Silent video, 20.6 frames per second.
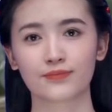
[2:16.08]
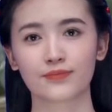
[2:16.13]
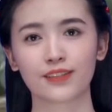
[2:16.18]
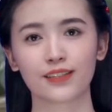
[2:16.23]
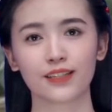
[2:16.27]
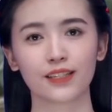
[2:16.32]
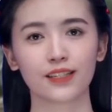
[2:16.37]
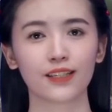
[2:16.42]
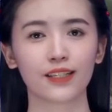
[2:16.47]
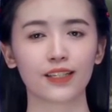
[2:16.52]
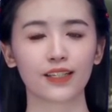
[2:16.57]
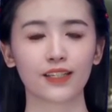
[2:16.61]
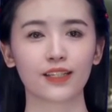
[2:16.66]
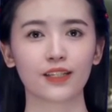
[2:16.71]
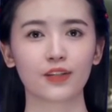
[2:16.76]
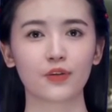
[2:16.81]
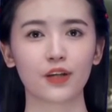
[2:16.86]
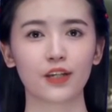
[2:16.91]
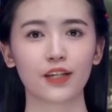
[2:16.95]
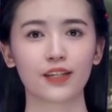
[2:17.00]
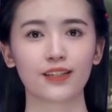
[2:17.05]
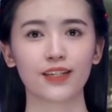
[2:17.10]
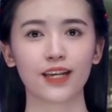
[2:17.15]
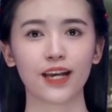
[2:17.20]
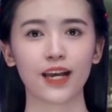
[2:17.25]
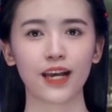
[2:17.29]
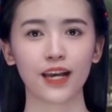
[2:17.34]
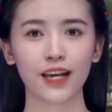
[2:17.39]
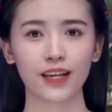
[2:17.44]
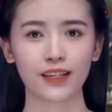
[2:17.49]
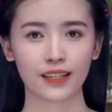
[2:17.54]
紧急情况
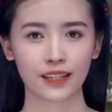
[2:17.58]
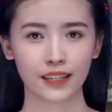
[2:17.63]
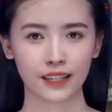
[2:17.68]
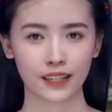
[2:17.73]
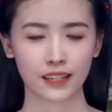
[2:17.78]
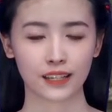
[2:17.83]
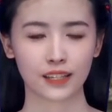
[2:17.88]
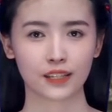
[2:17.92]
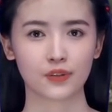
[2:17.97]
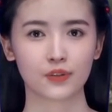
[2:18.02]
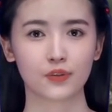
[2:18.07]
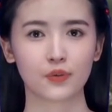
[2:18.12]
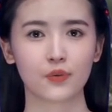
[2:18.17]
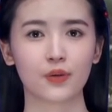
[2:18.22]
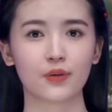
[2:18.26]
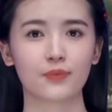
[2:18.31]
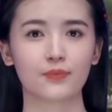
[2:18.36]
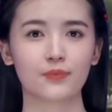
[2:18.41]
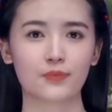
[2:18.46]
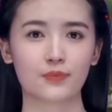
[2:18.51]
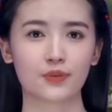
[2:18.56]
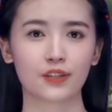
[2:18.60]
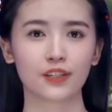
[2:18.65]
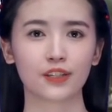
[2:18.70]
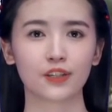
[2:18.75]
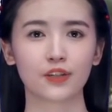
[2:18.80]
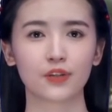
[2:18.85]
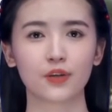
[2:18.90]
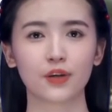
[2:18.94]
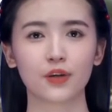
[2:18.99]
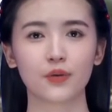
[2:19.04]
下也可以作为步兵
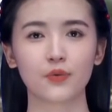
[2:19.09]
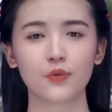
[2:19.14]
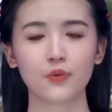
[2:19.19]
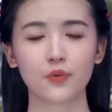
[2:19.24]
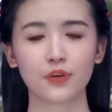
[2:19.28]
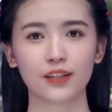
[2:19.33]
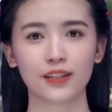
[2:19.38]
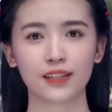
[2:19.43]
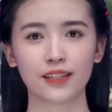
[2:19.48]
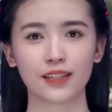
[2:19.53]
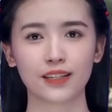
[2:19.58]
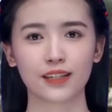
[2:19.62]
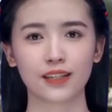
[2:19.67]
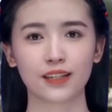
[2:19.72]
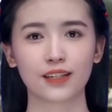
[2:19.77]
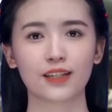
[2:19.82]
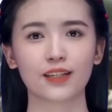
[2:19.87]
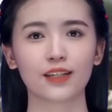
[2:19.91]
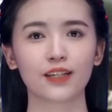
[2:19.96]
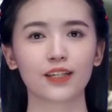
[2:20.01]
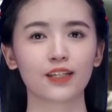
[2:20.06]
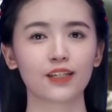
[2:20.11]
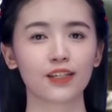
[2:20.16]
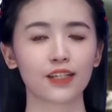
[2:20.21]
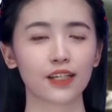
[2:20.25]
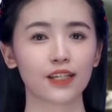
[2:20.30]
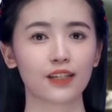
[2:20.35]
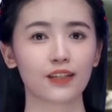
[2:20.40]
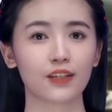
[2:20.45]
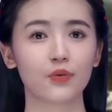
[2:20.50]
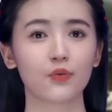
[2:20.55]
支援火力，这
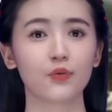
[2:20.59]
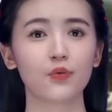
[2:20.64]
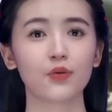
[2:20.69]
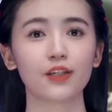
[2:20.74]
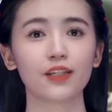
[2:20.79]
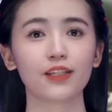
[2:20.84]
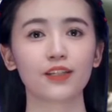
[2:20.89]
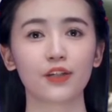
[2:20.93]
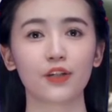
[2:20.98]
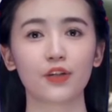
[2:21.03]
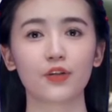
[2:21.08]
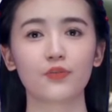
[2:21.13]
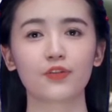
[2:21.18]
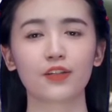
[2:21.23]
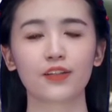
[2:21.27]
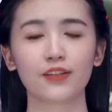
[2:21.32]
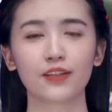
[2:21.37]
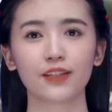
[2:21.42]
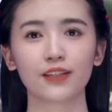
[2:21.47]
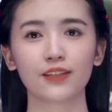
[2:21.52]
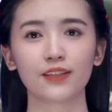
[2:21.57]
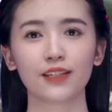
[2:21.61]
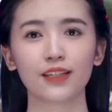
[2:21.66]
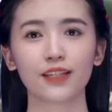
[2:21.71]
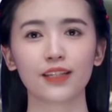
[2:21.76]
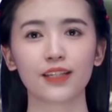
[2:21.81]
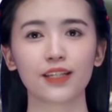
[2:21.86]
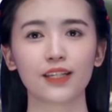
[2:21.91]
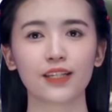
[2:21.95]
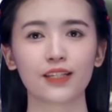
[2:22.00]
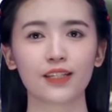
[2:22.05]
样的火力投放能
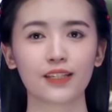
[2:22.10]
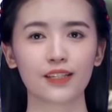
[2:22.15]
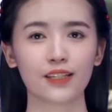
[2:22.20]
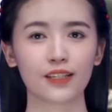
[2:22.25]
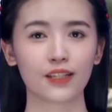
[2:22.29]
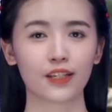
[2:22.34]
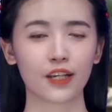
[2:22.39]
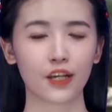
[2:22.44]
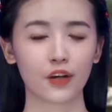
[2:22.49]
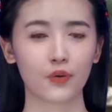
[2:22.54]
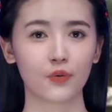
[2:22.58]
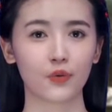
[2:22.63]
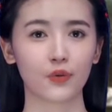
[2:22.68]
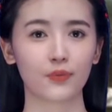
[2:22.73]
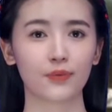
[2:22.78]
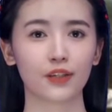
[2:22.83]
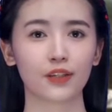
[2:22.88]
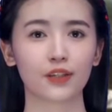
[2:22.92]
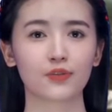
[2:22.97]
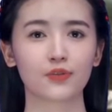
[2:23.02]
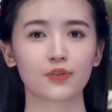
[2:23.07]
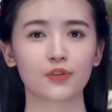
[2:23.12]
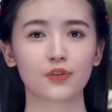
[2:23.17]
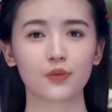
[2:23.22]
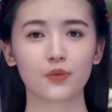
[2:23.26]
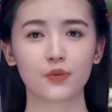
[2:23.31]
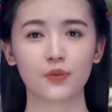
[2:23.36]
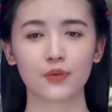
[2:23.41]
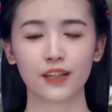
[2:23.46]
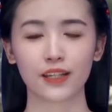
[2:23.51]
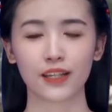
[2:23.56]
力已经超过美军
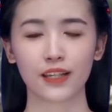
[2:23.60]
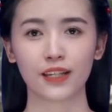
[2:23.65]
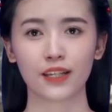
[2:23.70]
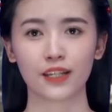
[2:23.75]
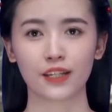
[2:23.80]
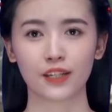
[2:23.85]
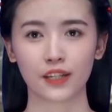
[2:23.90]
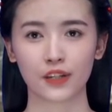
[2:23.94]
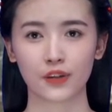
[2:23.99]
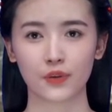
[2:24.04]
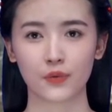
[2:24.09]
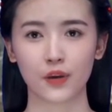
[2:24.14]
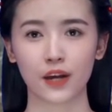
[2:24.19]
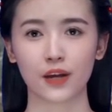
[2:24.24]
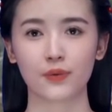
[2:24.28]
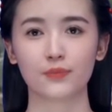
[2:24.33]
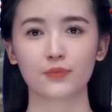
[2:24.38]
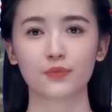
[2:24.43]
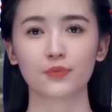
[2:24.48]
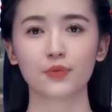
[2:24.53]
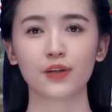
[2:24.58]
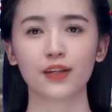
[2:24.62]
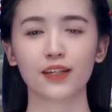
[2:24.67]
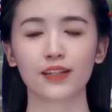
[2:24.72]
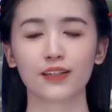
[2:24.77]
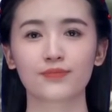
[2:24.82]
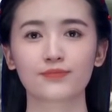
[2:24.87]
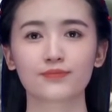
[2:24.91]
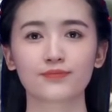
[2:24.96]
同类合成化部队。